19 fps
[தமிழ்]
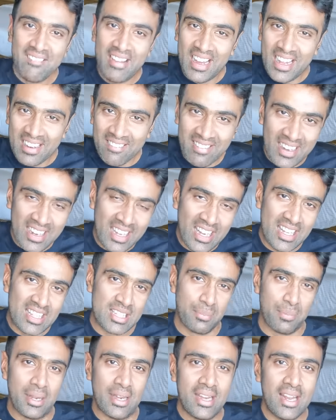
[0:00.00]
வேறு வேறு
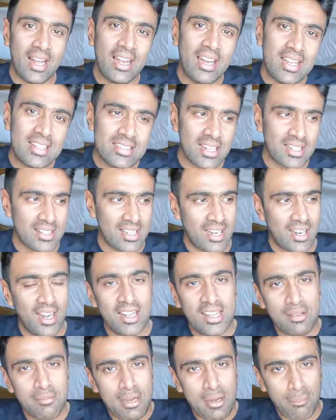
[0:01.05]
லீக்ஸ் இப்போ இந்தியா லீக்ஸ் நடத்துகிறாங்க
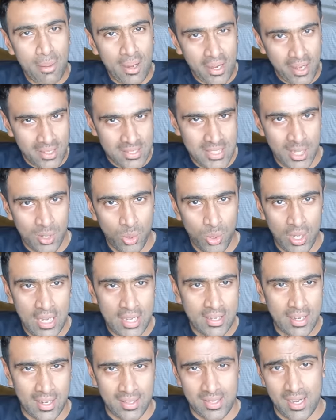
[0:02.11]
அதே மாதிரி பாகிஸ்தான் ஒரு
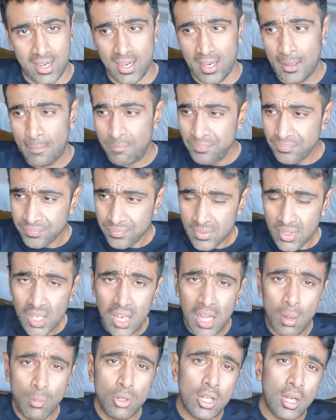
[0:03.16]
லீக் நடத்துகிறாங்க
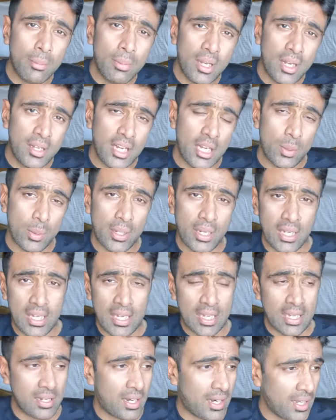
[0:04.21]
அபுதாபியில் டி ட்வெண்ட்டி
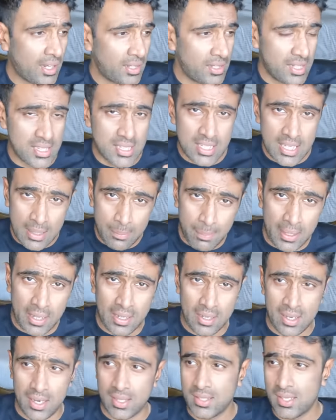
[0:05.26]
லீக் நடக்குது
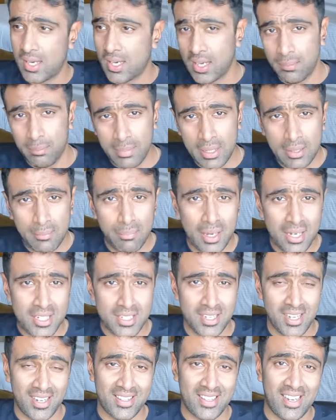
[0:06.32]
சிபிஎல் நடத்துகிறாங்க பிக்
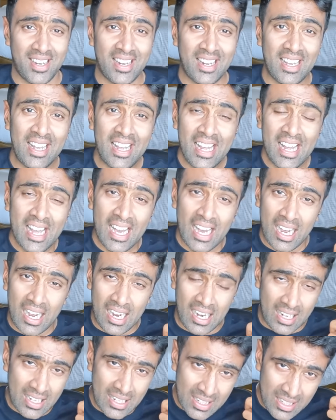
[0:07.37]
பேஷ் நடத்துகிறாங்க
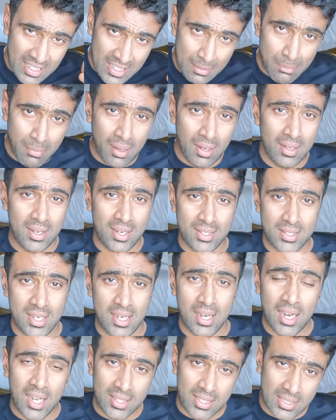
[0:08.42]
ஹண்ட்ரட் பால்
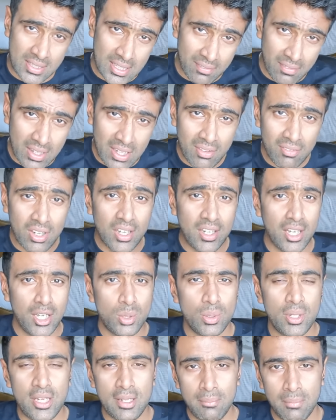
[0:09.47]
நடத்துகிறாங்க அதை தவிர அவங்க டி
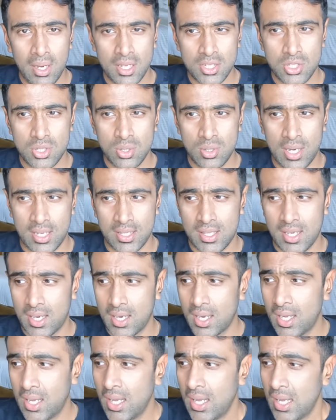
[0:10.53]
ட்வெண்ட்டி பிளாஸ்ட்டும்
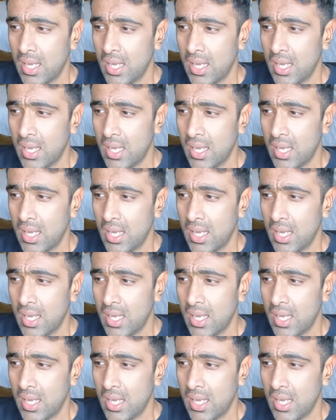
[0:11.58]
நடத்துறாங்க